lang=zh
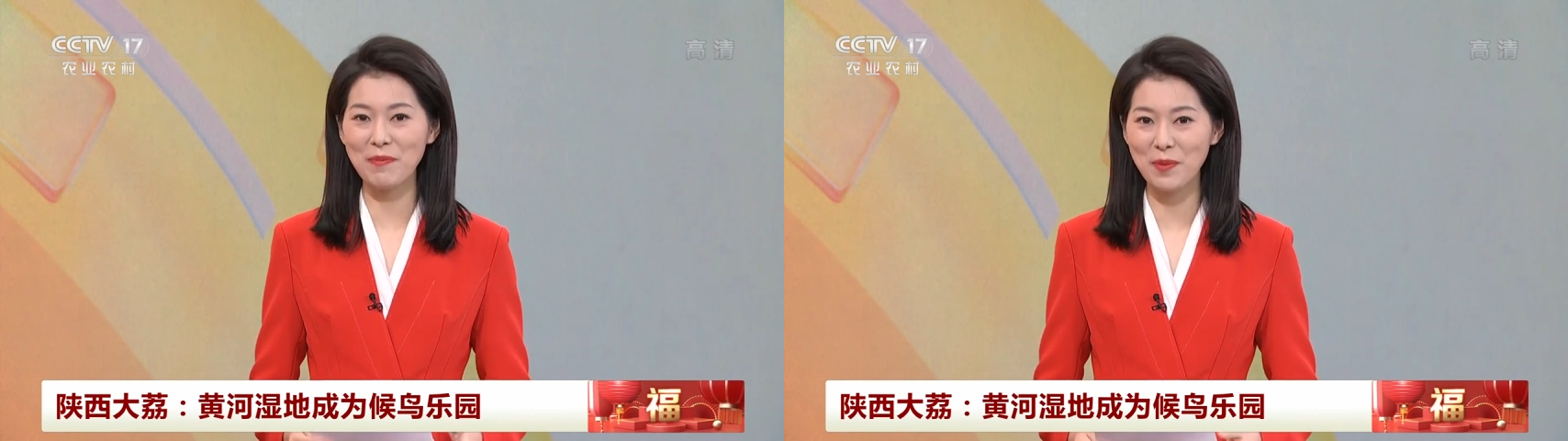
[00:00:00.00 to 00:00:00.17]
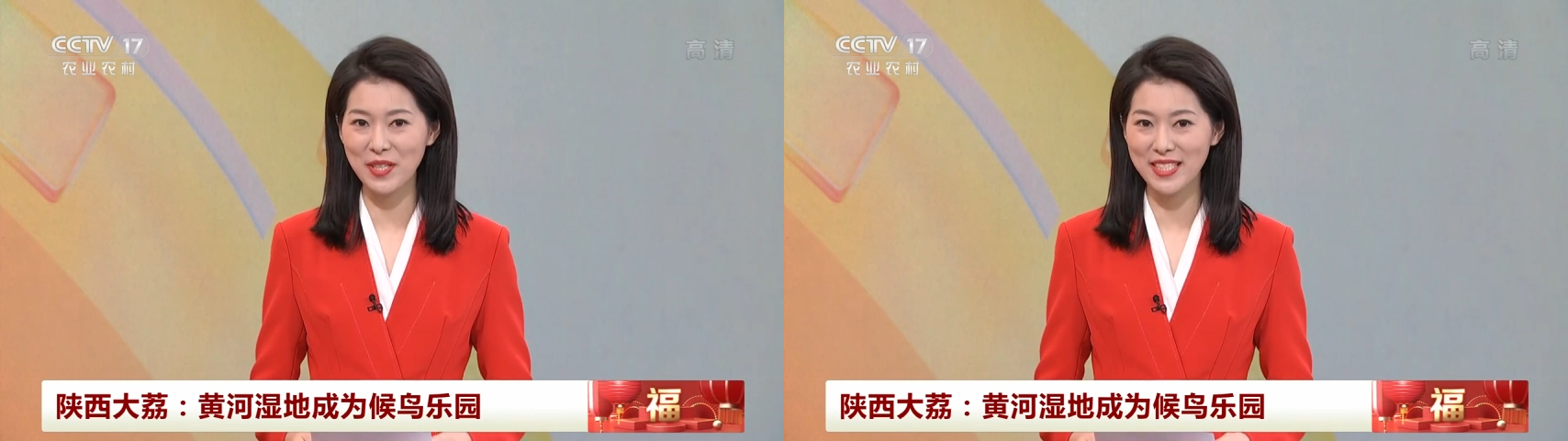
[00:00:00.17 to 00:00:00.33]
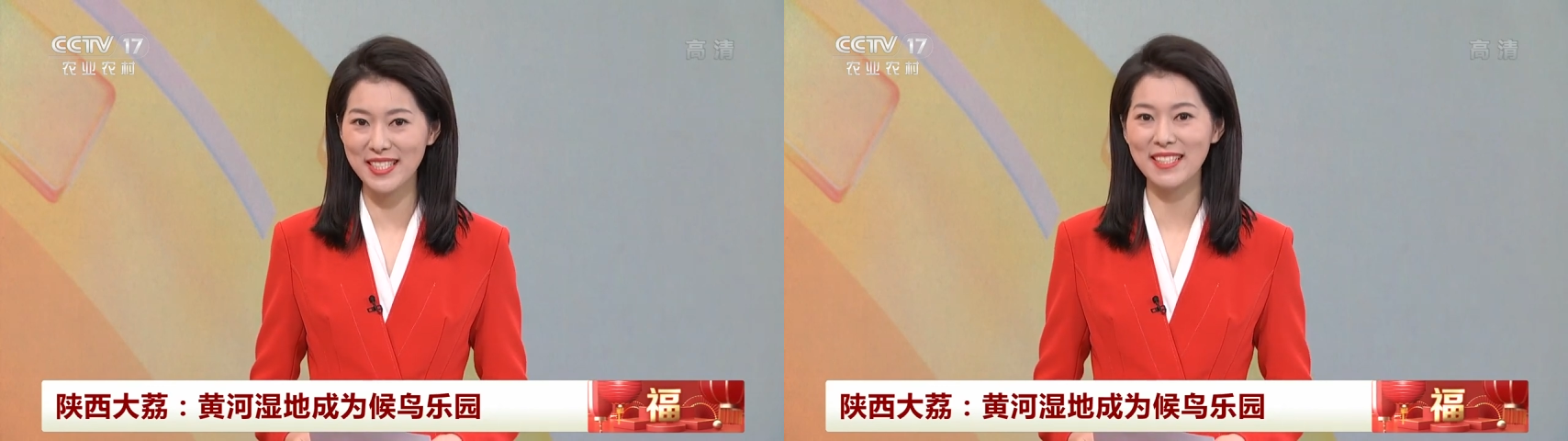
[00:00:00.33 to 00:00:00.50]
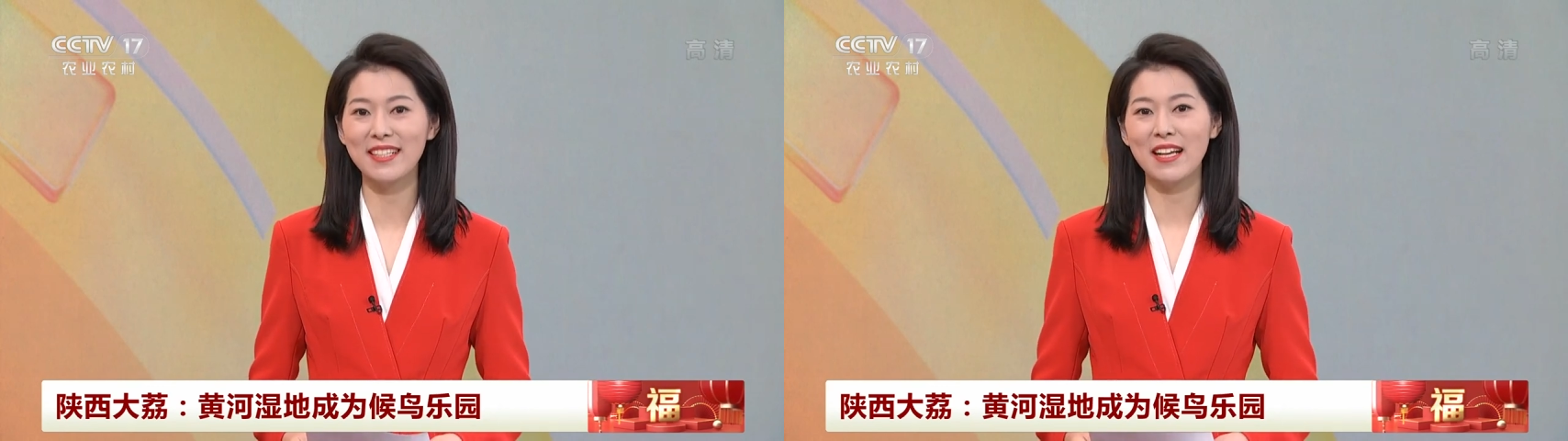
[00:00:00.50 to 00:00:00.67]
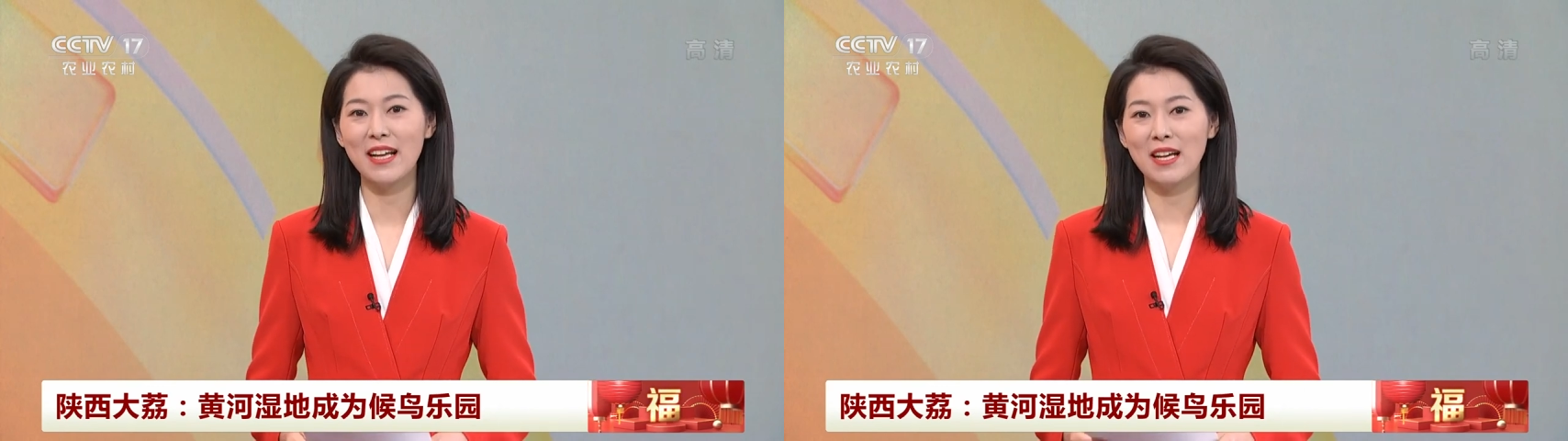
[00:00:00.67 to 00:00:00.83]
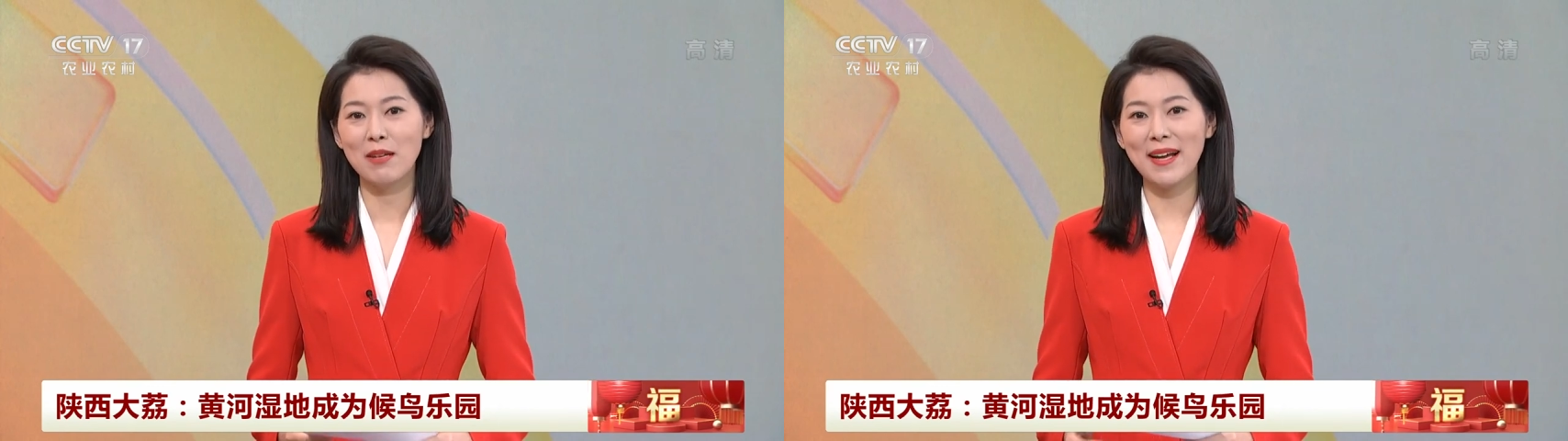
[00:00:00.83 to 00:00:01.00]
模式。
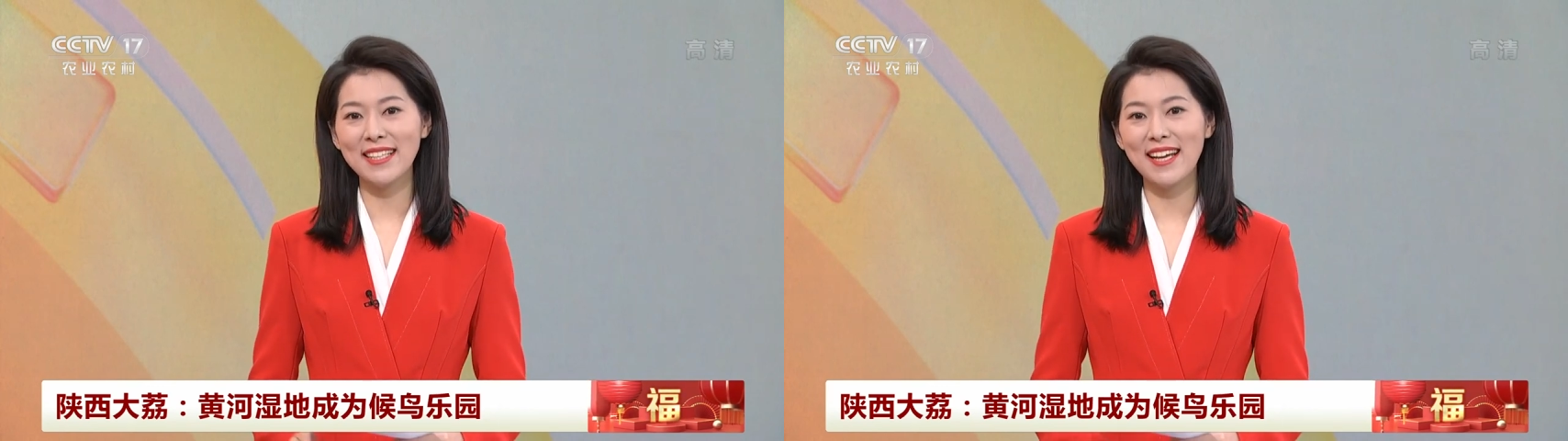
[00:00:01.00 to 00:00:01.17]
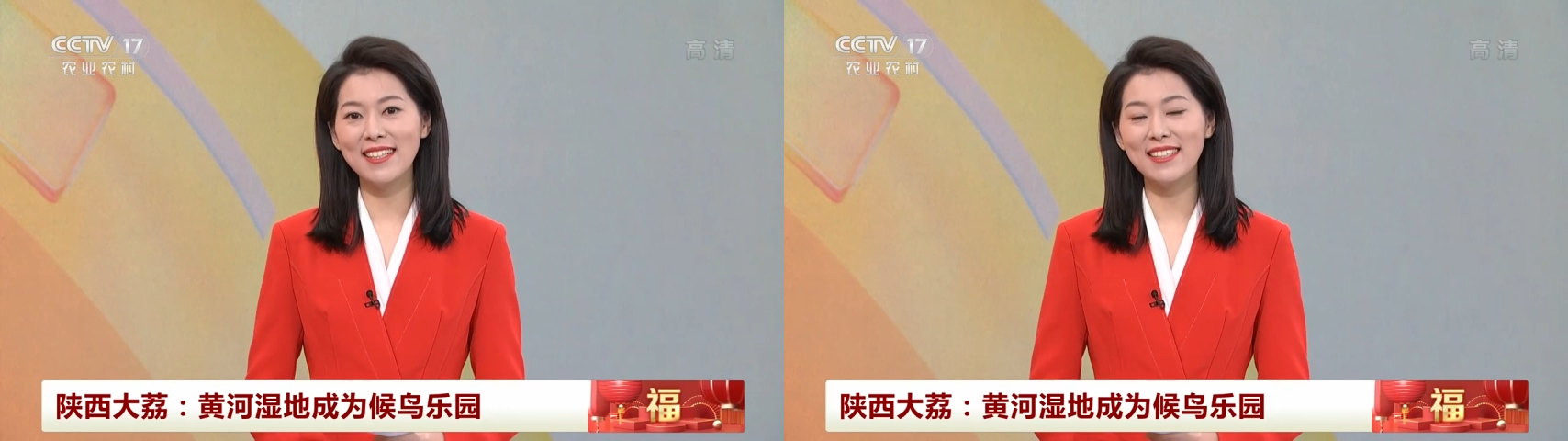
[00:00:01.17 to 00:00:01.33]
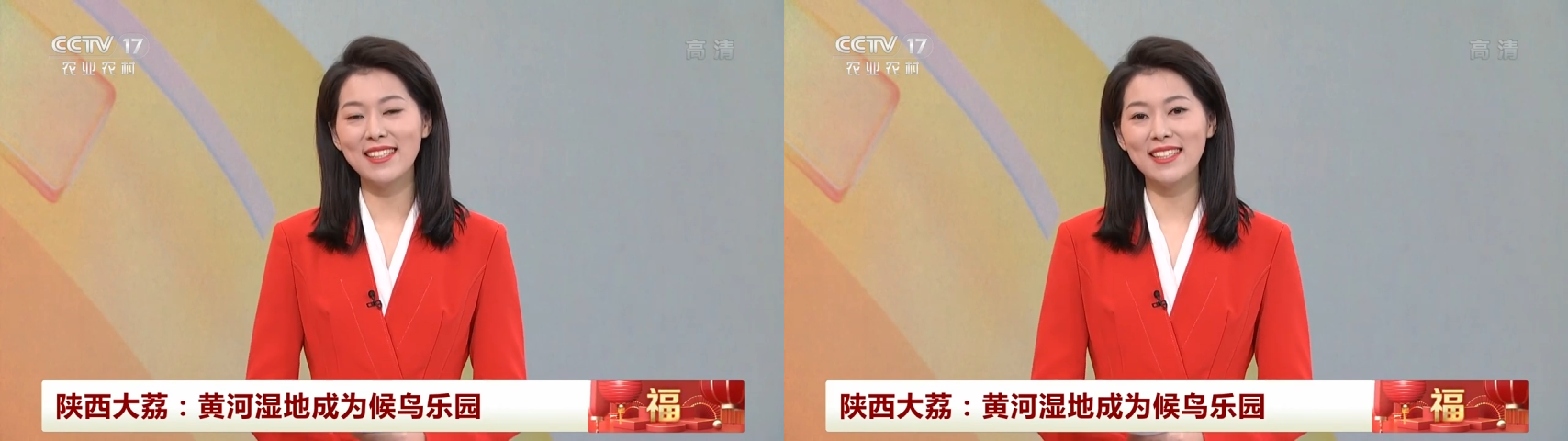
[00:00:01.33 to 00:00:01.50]
白天鹅